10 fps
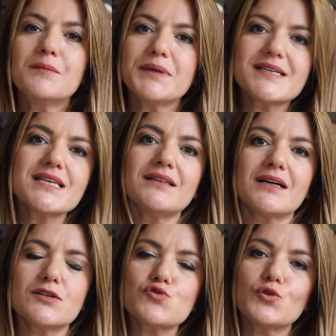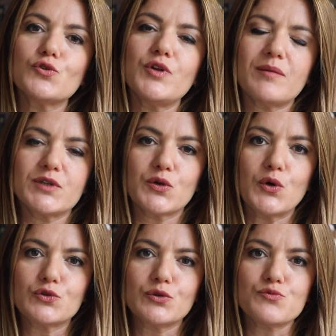piyasalarda son dönemde
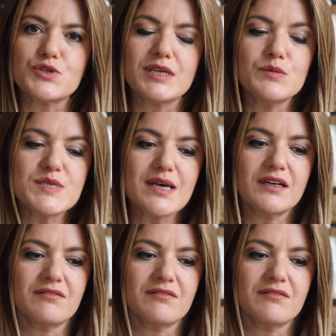gördüğümüz iyimser